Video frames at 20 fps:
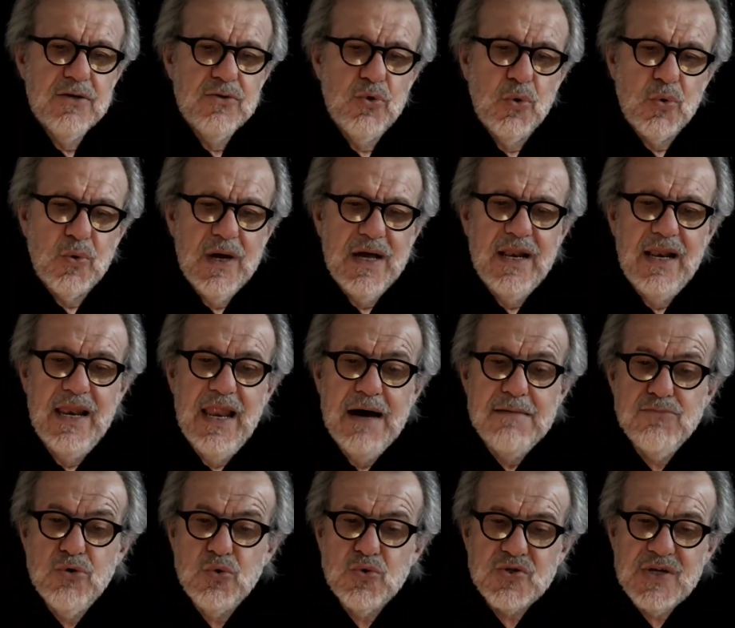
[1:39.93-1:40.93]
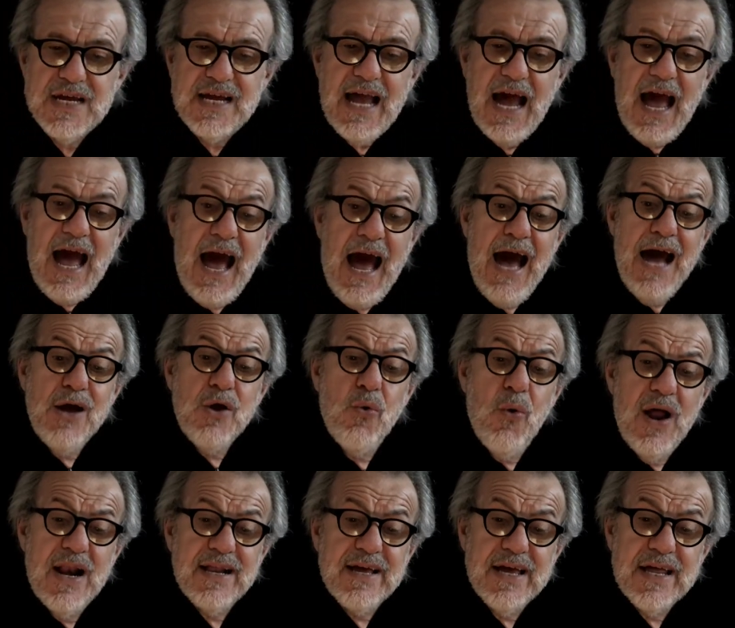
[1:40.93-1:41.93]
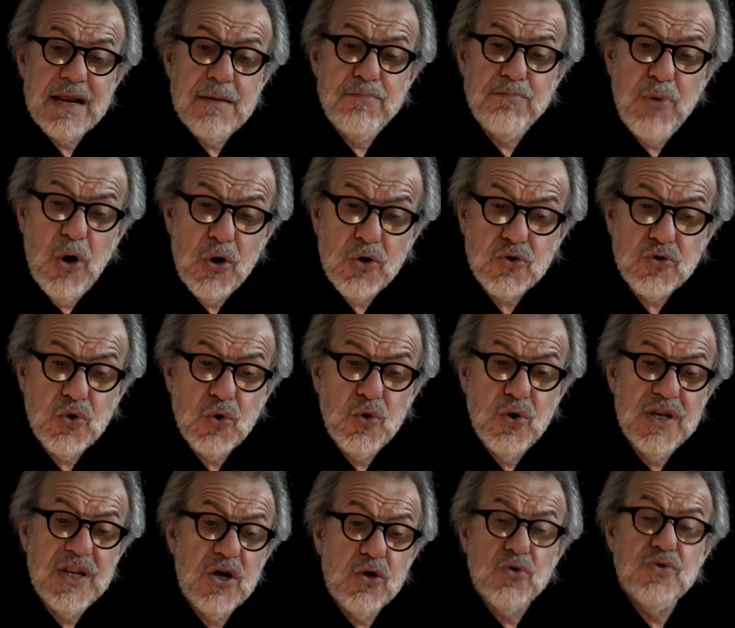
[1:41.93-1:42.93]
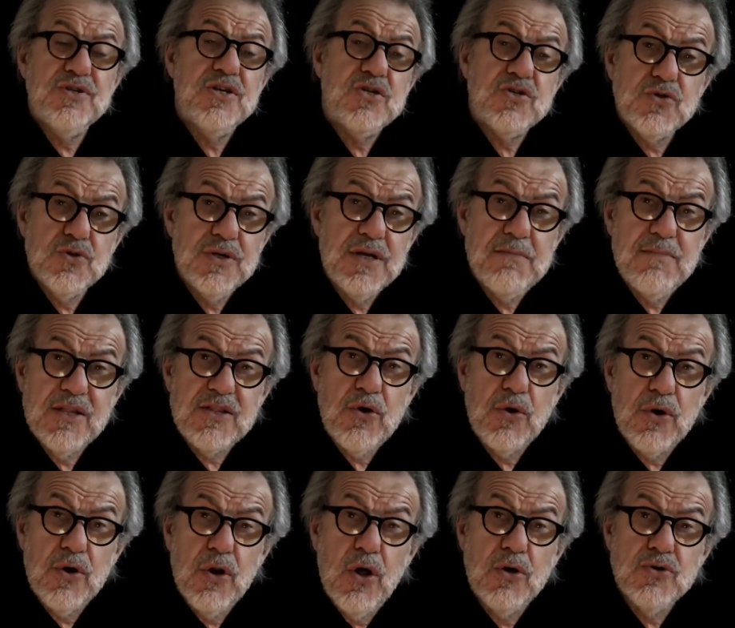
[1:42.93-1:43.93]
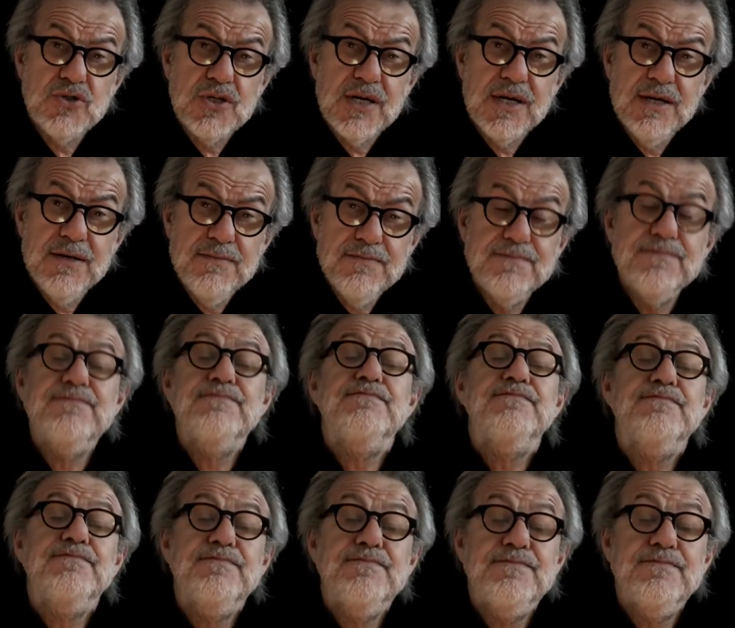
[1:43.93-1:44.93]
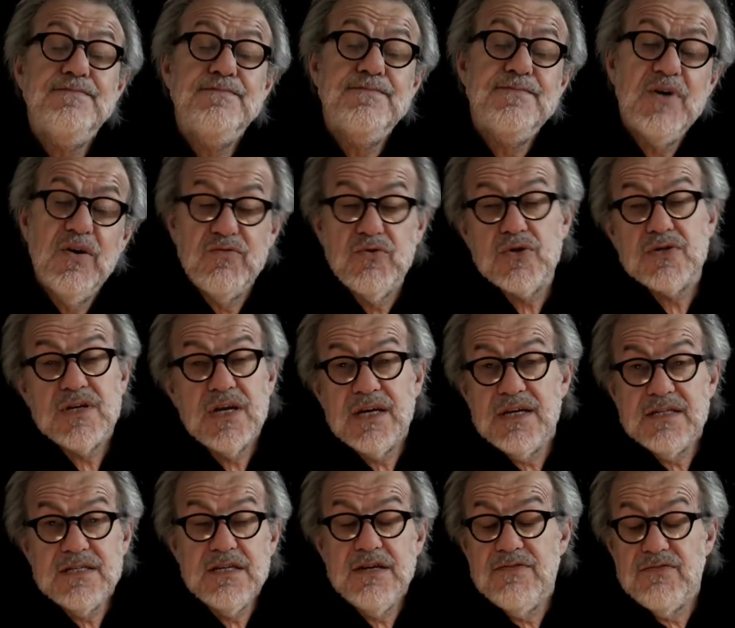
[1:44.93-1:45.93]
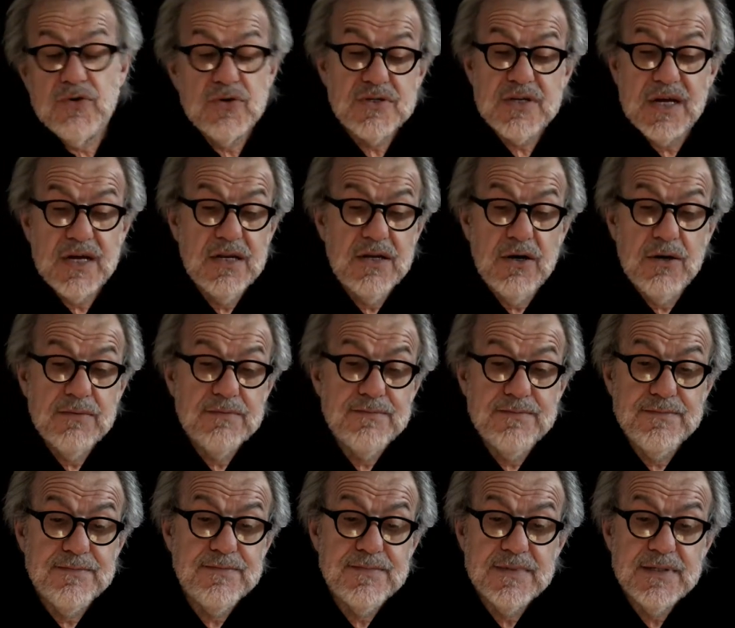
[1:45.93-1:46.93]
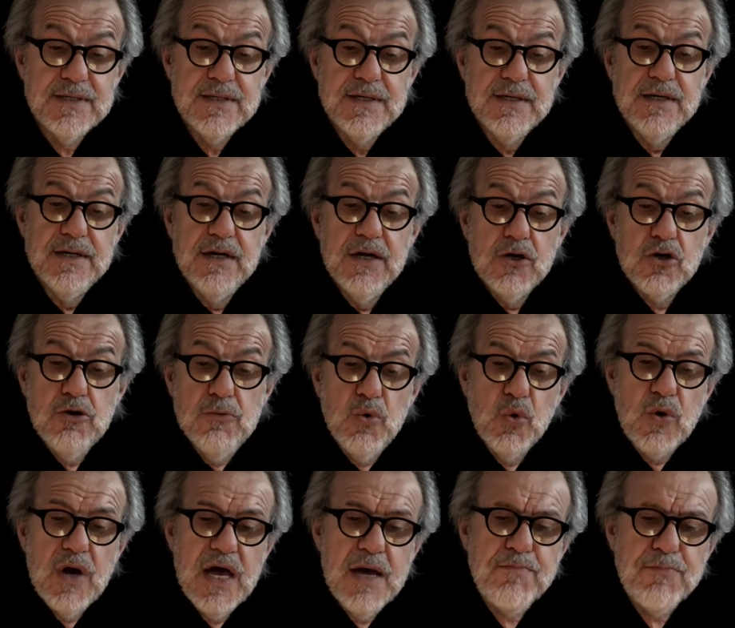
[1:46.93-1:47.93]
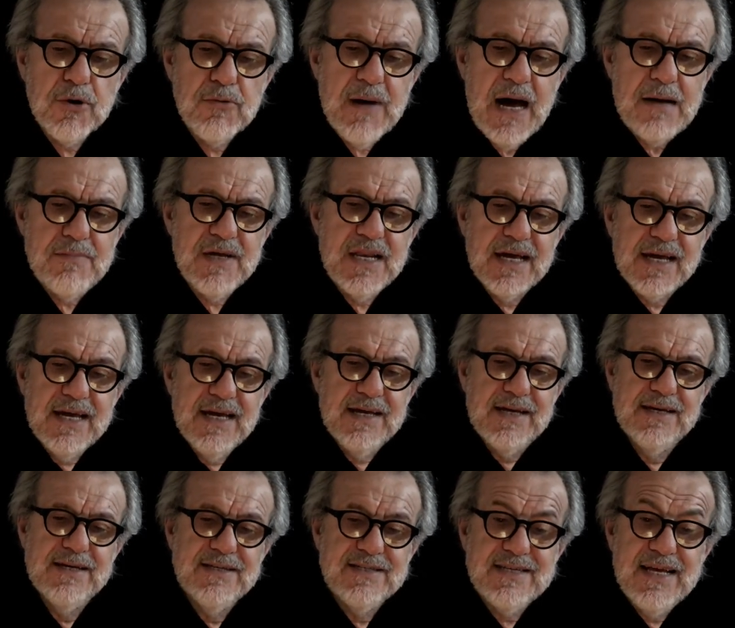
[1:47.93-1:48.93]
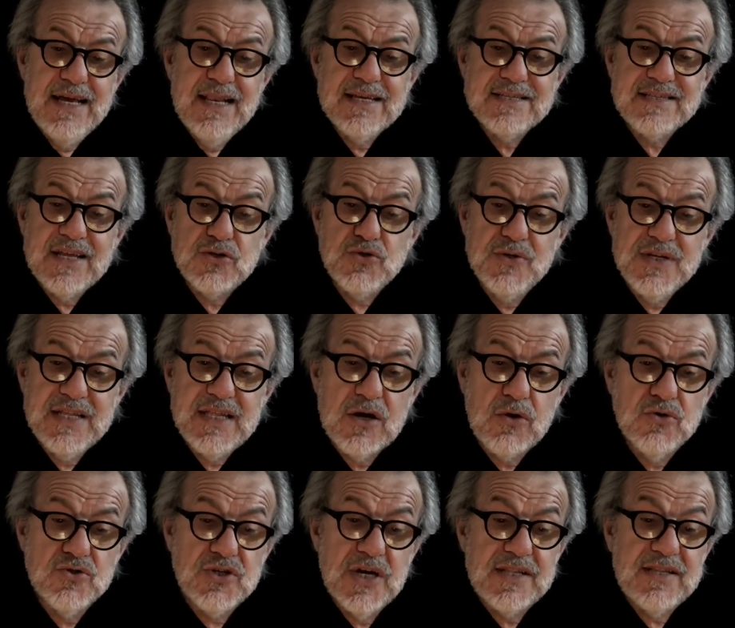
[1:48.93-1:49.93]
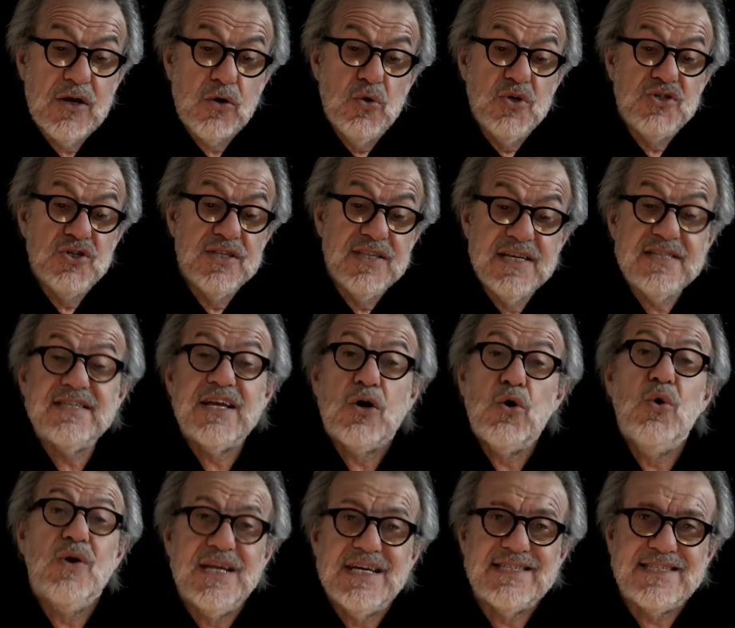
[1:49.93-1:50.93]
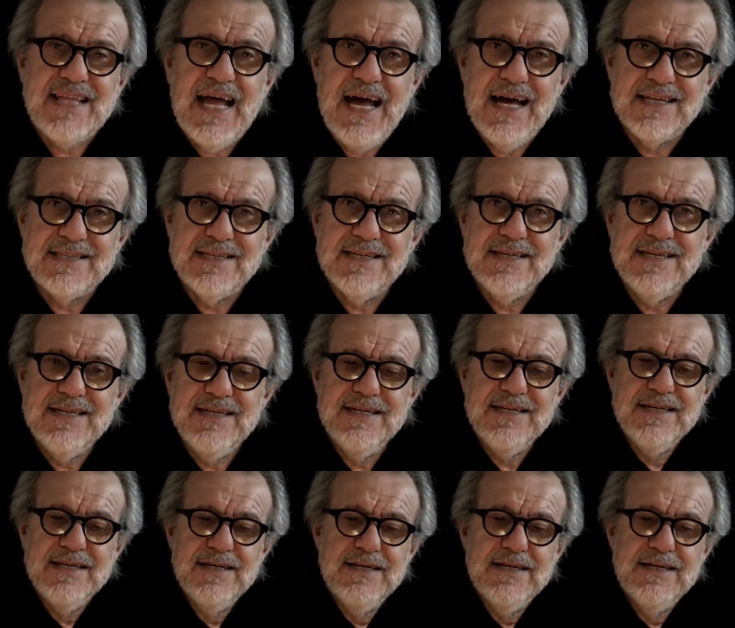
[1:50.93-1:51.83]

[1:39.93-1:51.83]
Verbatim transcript: Dunque, la musica ha qualche rapporto con le condizioni meteorologiche? Forse che sì, forse che no. Comunque è probabile che se la stagione dei concerti coincidesse con l'estate,